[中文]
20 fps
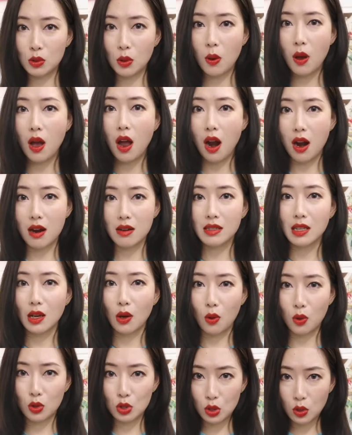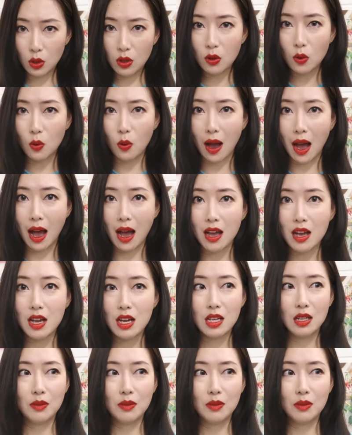松而且顺滑。